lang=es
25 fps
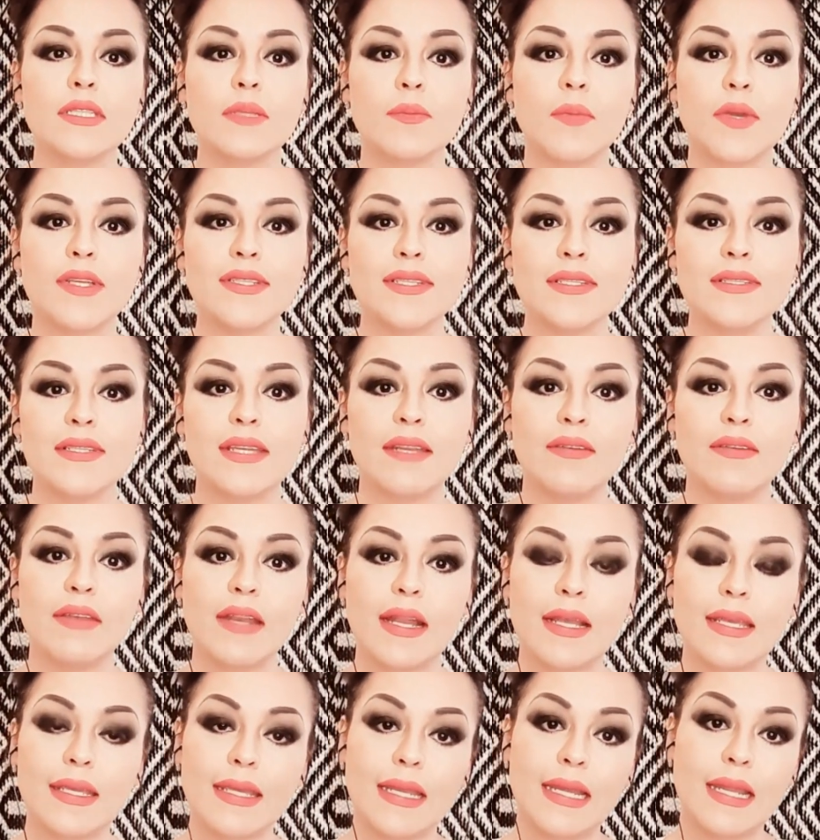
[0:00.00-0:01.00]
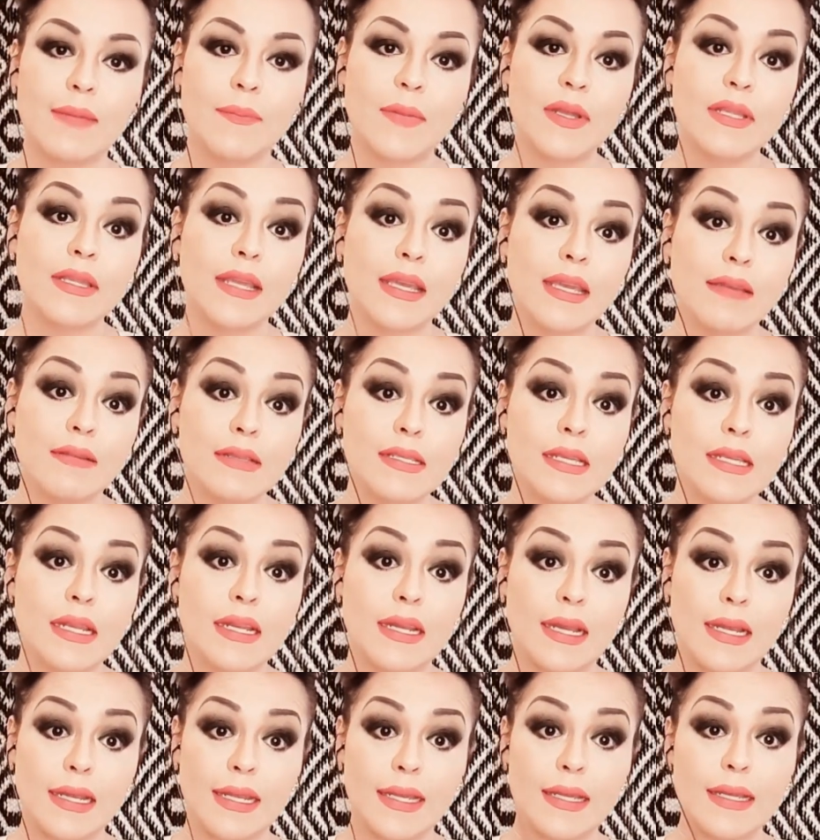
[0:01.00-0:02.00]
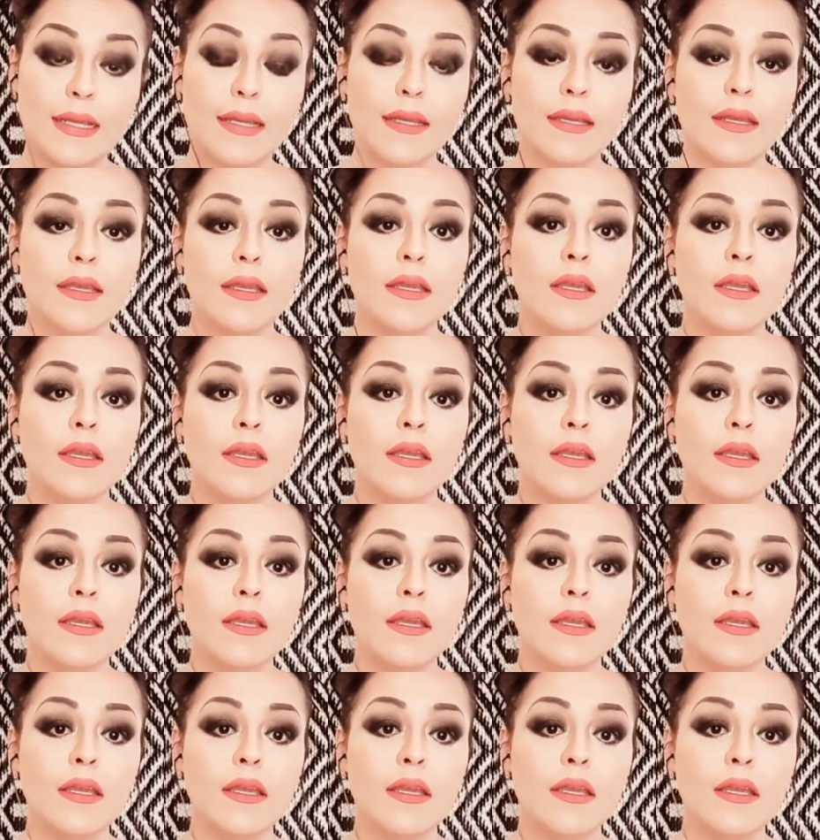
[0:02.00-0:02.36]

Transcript: te puedes inscribir. Aquí en la pantalla va a salir el link